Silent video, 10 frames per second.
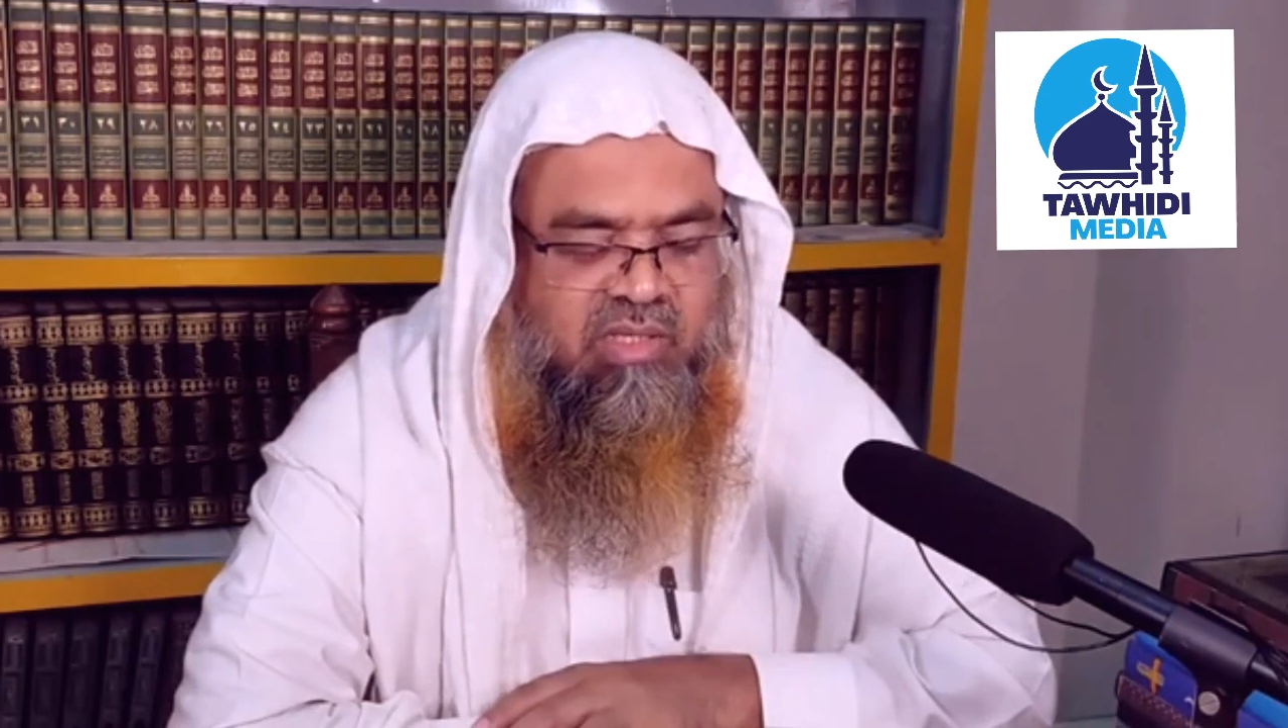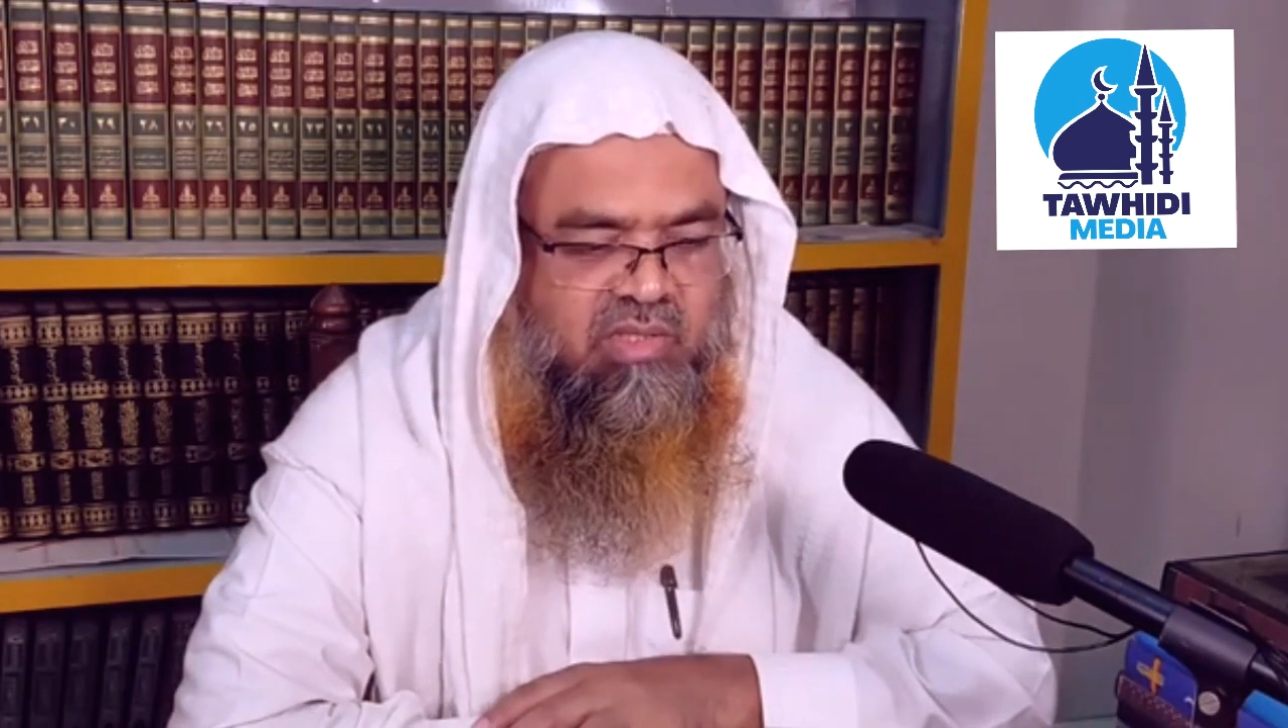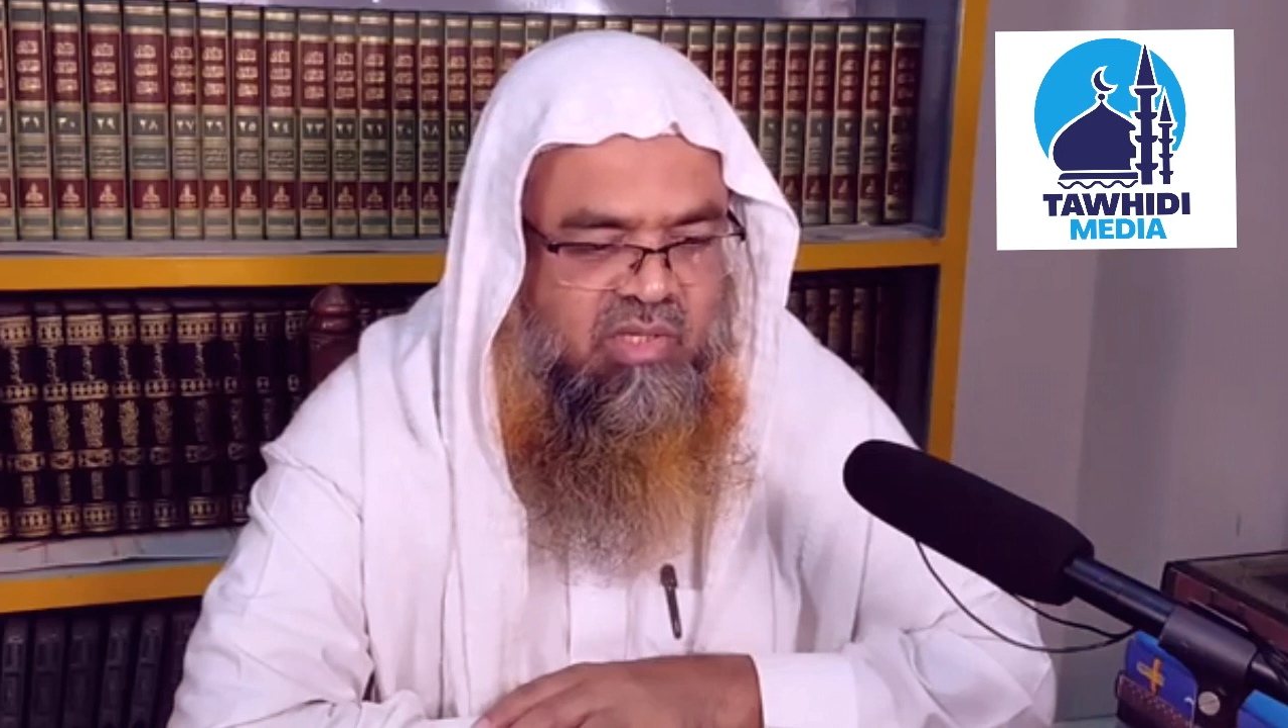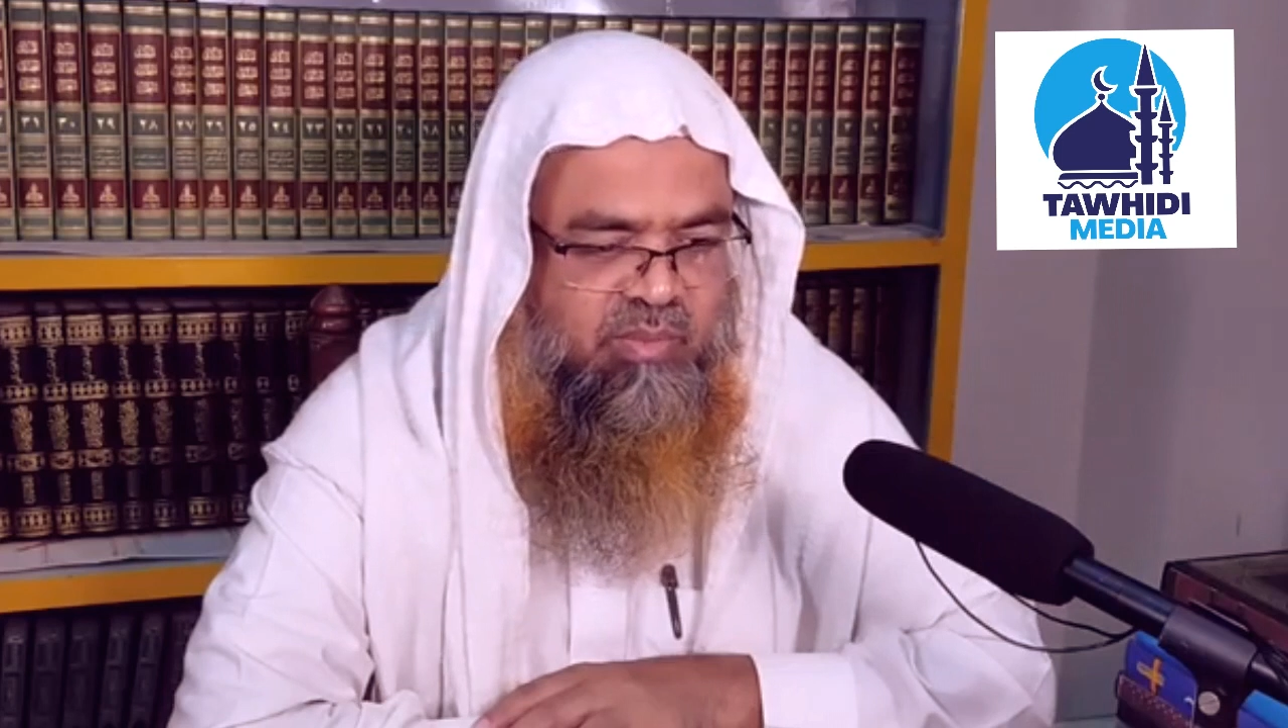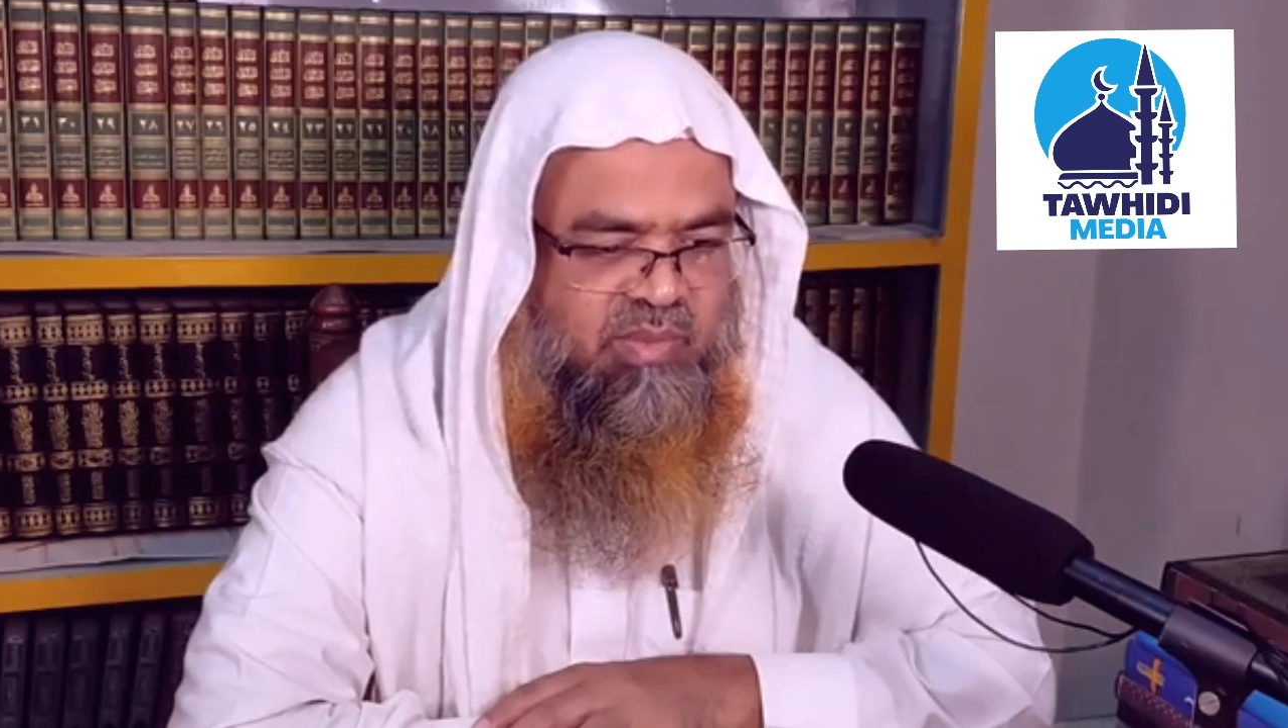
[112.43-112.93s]

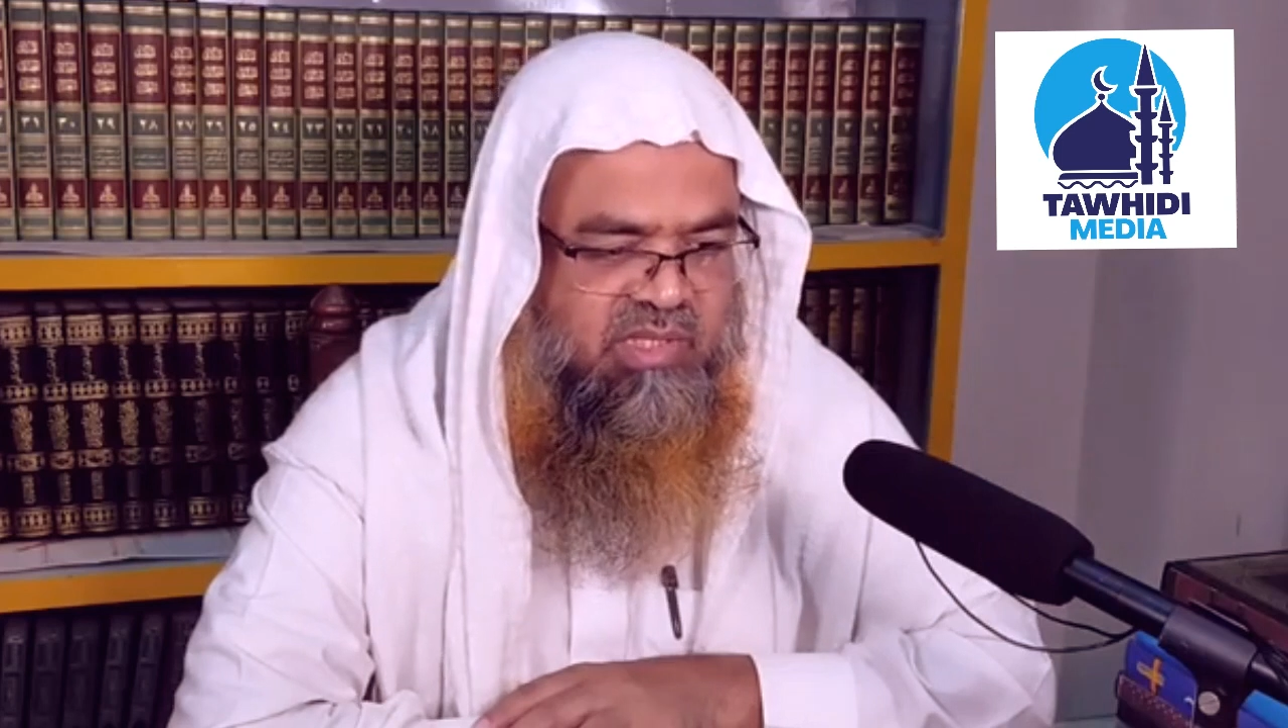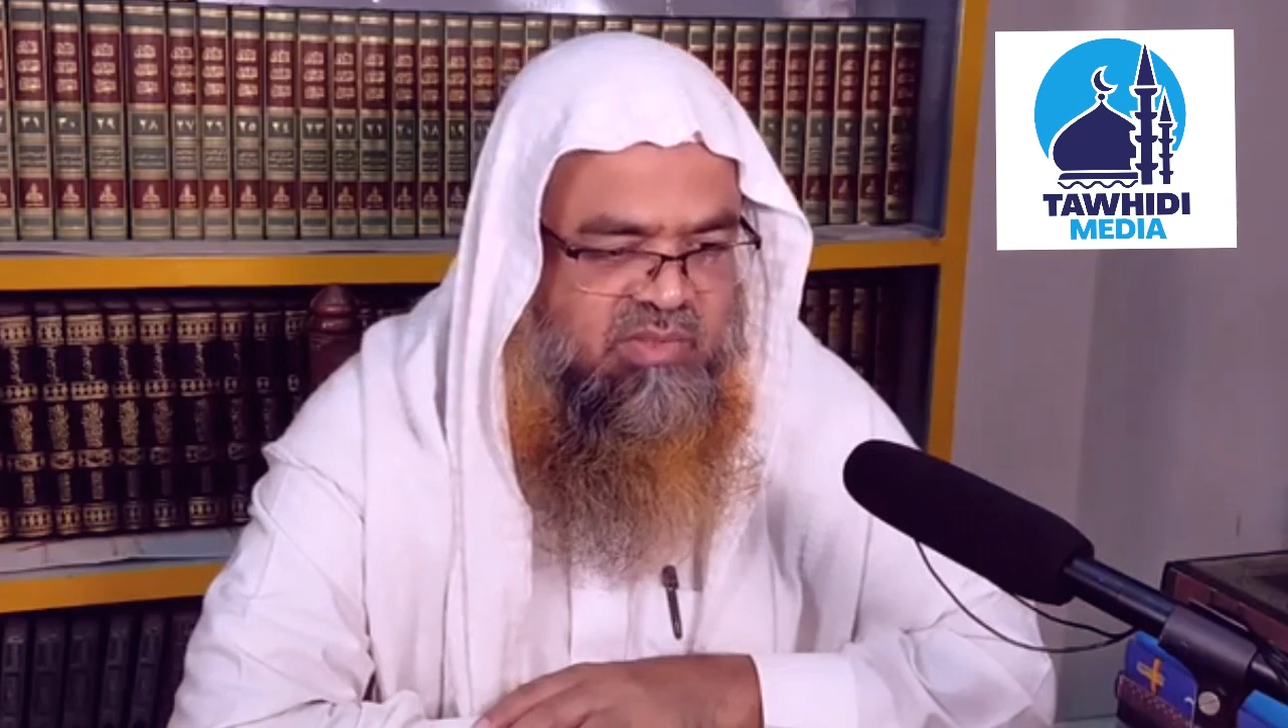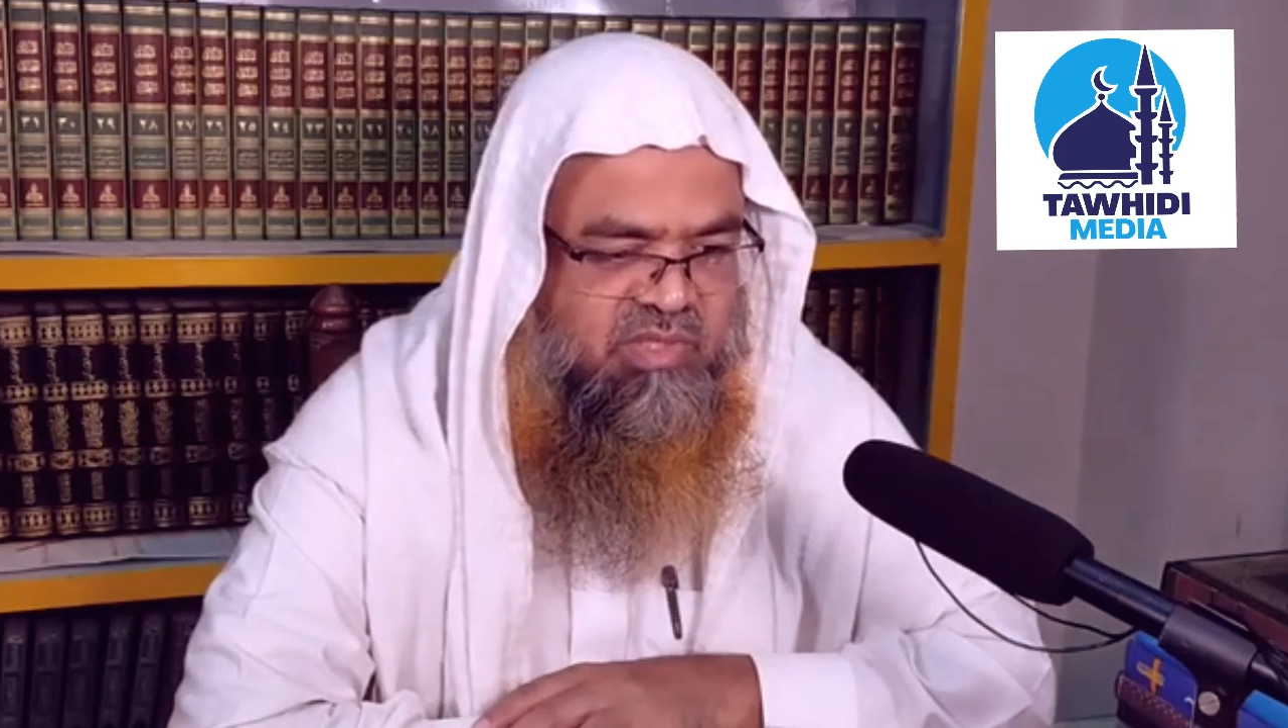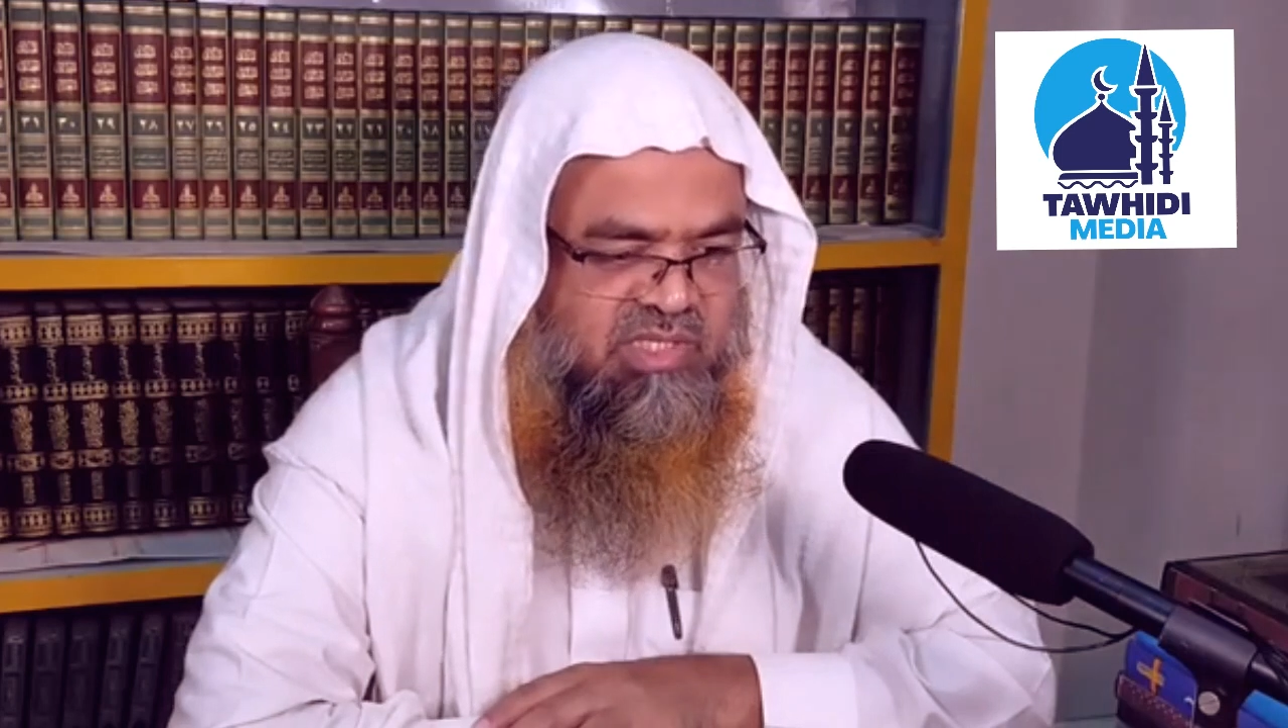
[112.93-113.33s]
তখন আপনি ফি